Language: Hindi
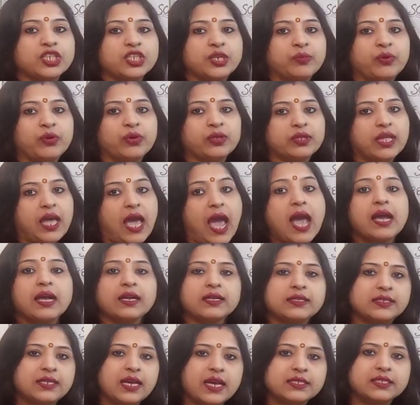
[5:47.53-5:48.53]
आश्रम होता है
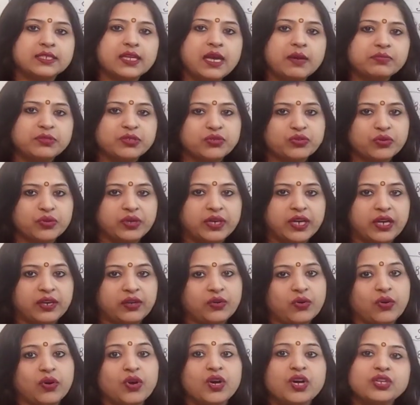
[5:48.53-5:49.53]
जैसे आप
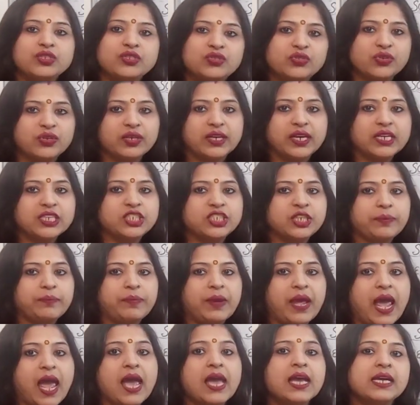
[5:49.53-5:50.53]
स्टूडेंट हो
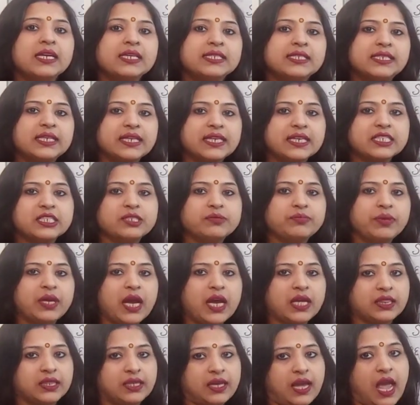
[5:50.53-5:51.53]
स्टूडेंटशिप है जी किस में
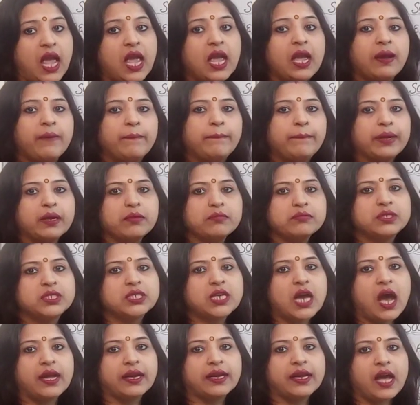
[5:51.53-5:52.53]
आती है
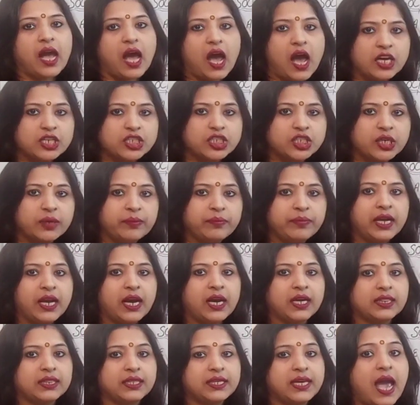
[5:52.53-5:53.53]
ब्रह्मचार्य आश्रम में
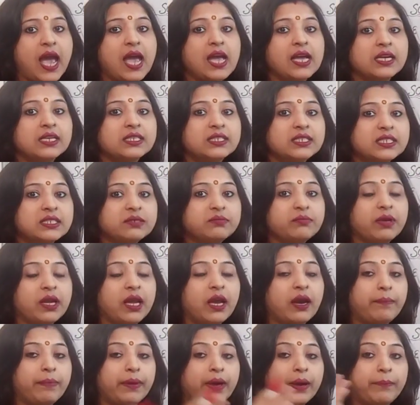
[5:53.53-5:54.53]
आती है जिसमें
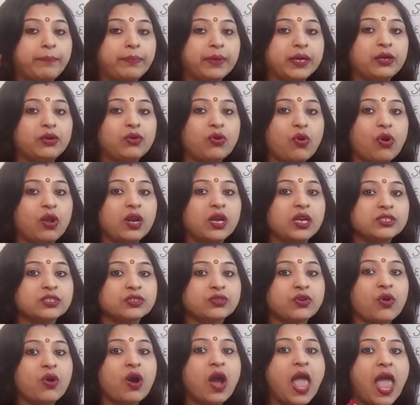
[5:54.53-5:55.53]
हम अपनी
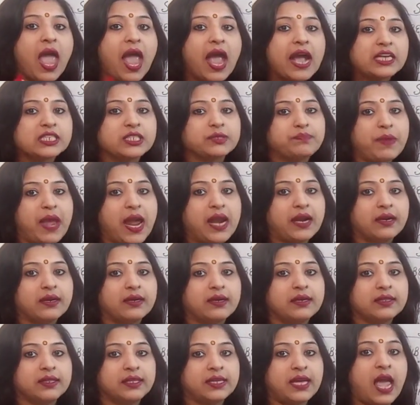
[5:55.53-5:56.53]
नॉलेज को एक्सपेंड
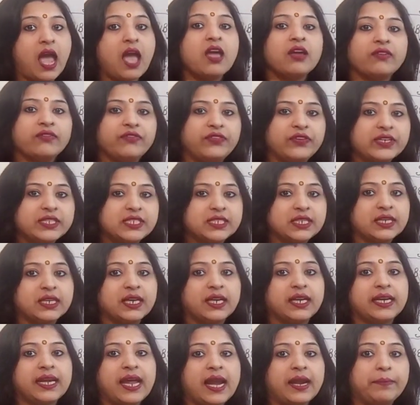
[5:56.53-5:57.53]
करते हैं
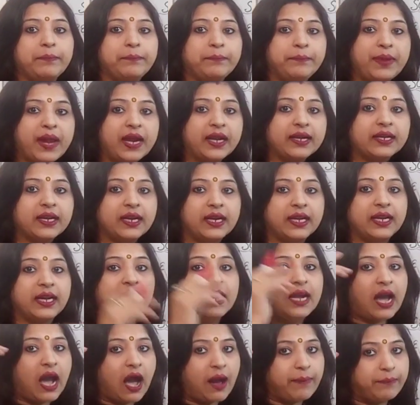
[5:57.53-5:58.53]
फिजिकली एंड
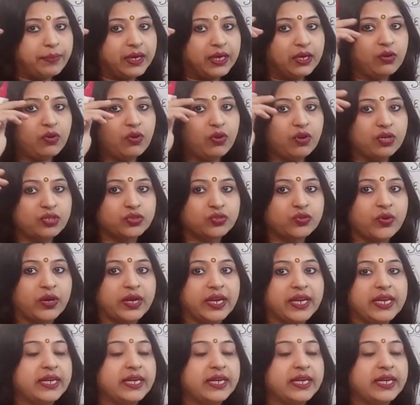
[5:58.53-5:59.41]
मेंटली अपनी नॉलेज को